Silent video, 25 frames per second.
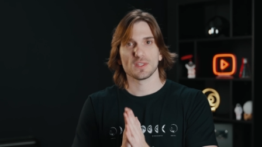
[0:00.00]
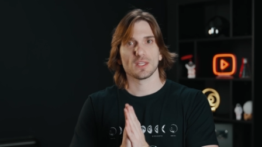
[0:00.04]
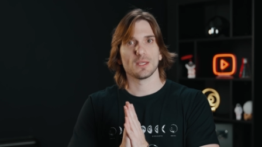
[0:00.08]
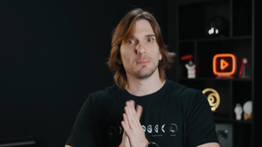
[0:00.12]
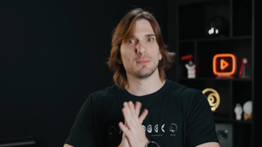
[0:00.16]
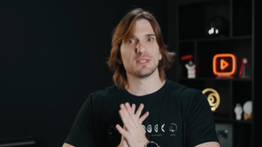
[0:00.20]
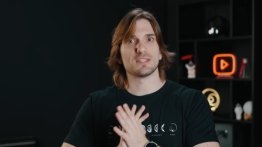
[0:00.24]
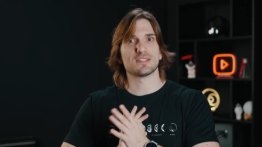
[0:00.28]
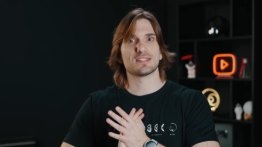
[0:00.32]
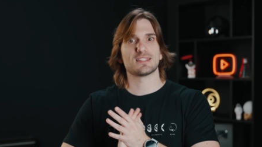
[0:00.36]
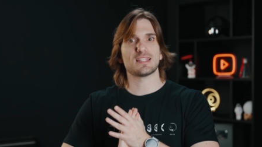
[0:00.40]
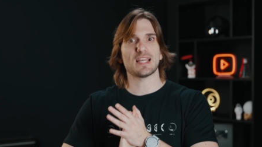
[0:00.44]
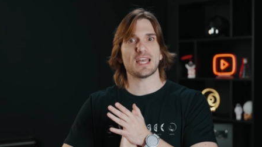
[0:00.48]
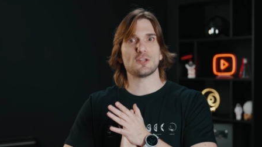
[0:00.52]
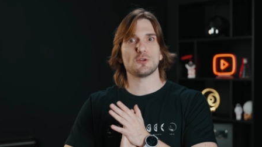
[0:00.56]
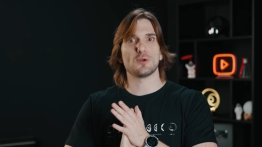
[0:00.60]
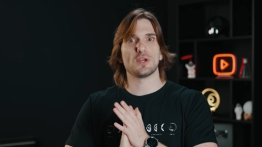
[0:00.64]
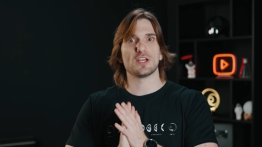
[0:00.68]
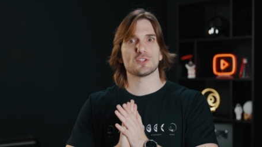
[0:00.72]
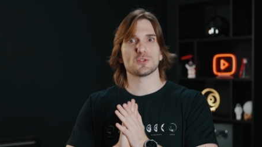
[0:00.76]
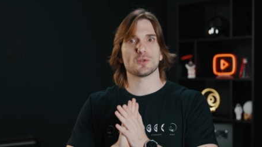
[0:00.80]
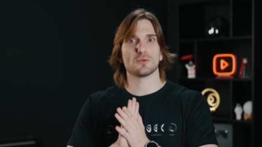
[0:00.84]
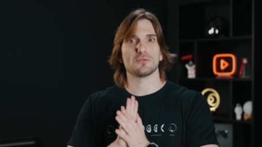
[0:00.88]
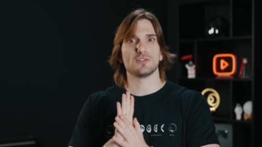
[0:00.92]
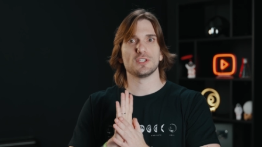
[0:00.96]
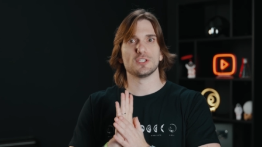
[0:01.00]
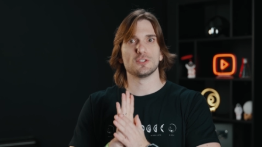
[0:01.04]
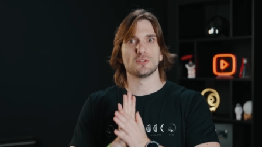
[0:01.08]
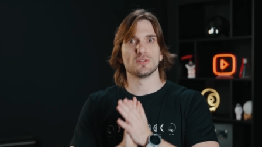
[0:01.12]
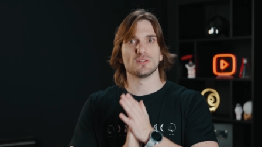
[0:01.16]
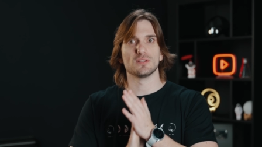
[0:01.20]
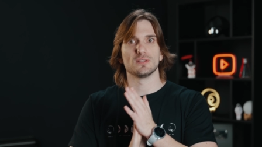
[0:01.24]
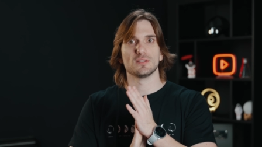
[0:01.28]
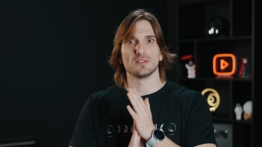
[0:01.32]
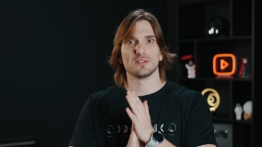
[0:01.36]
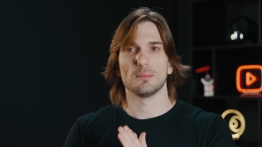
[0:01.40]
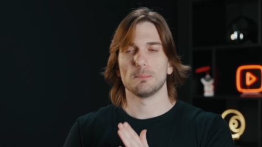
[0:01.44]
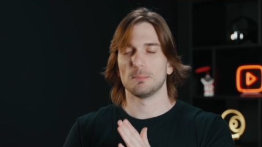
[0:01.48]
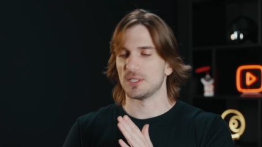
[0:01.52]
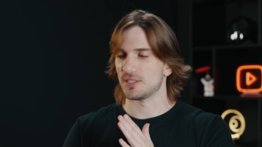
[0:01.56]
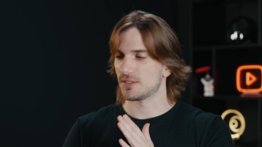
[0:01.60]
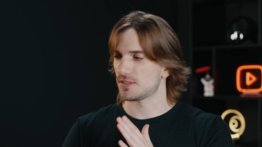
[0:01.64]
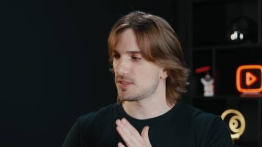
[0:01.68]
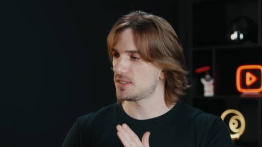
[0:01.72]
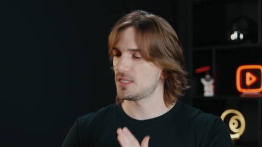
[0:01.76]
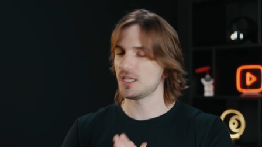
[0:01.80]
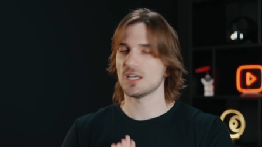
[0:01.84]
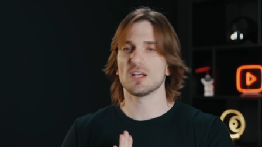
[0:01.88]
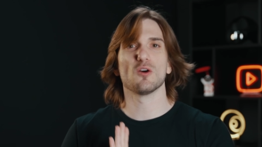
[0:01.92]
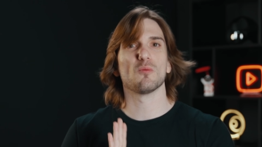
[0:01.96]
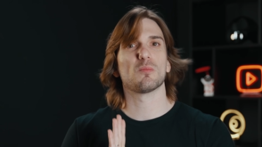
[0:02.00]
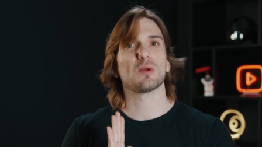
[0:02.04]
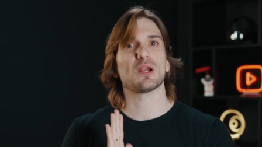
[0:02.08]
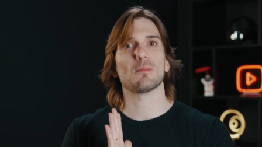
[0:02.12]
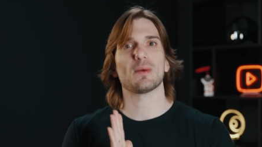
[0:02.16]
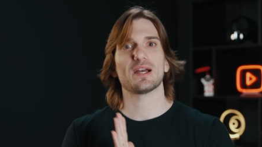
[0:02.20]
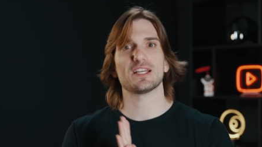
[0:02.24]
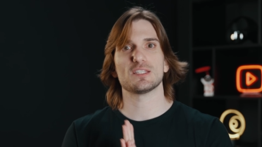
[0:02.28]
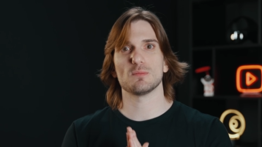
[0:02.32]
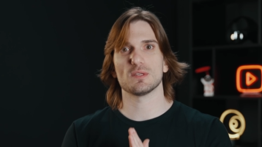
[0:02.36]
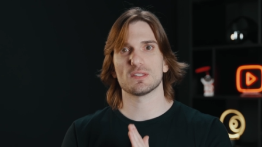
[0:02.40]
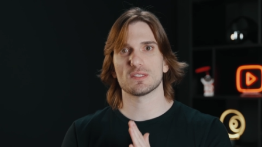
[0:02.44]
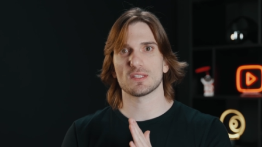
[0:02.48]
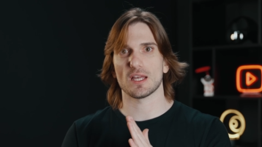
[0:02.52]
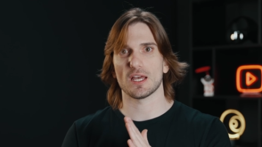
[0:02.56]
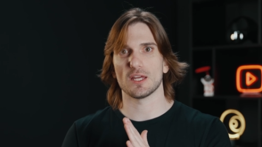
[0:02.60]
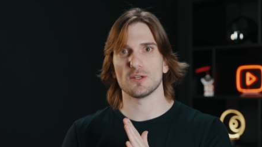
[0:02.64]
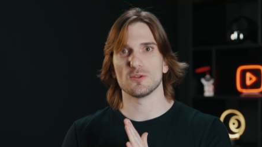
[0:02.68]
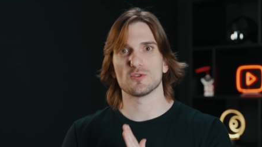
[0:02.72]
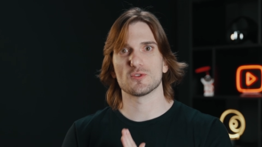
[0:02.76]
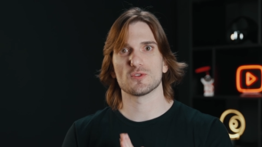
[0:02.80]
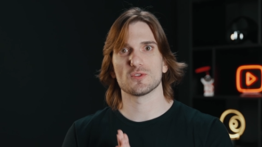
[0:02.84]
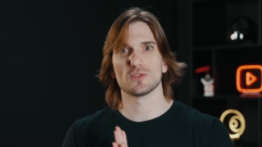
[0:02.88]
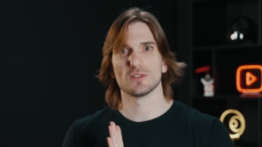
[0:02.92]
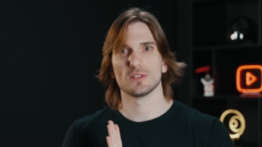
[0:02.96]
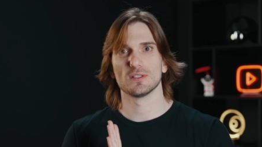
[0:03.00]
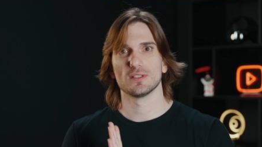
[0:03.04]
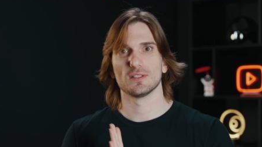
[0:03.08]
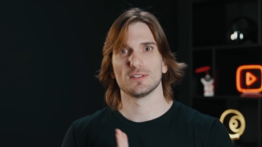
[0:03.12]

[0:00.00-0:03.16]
Mistério resolvido. Me sigam para mais mistérios.